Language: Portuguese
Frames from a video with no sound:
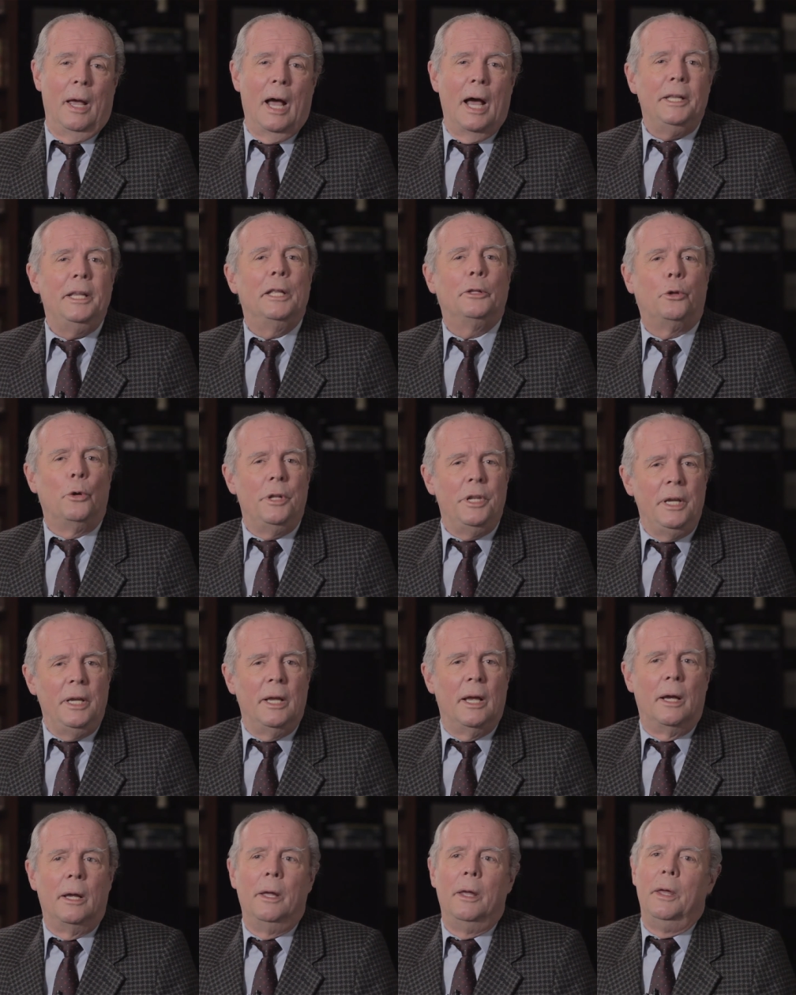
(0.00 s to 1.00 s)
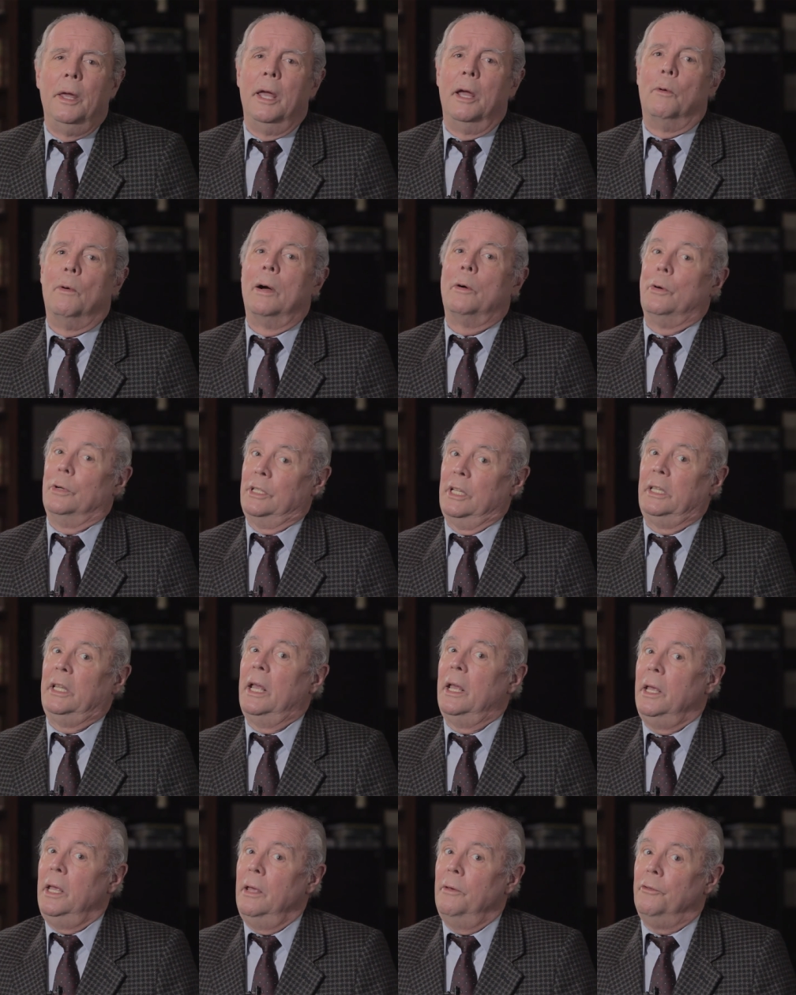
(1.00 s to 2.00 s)
anedonia é uma coisa
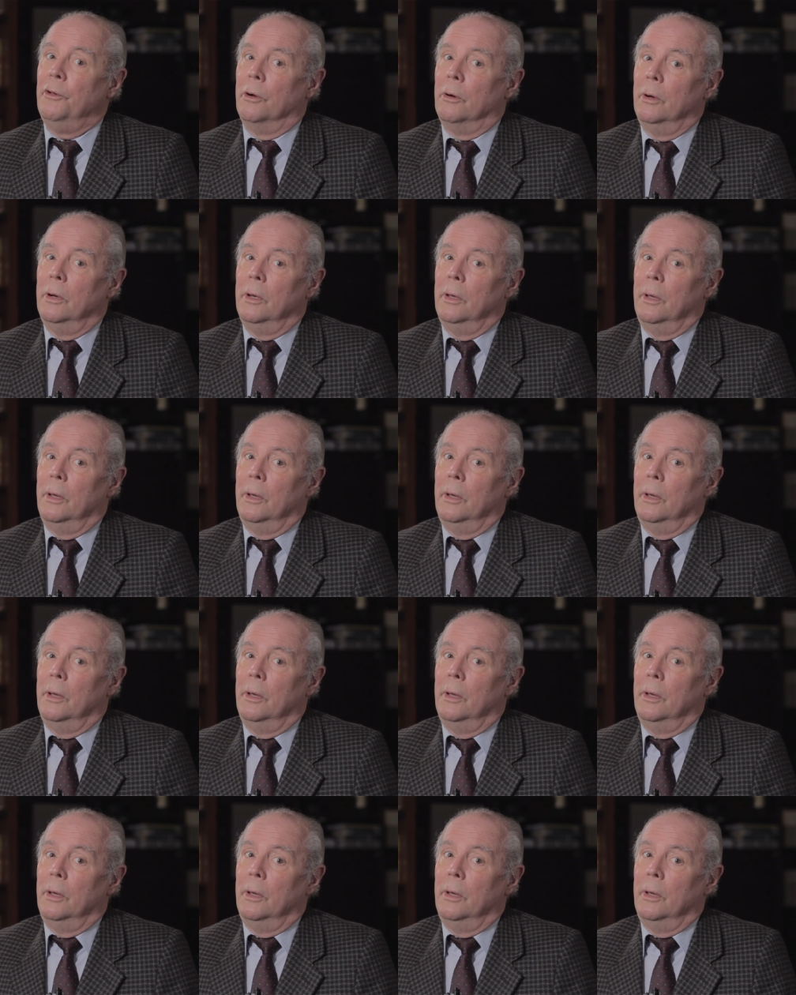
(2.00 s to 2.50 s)
terrível.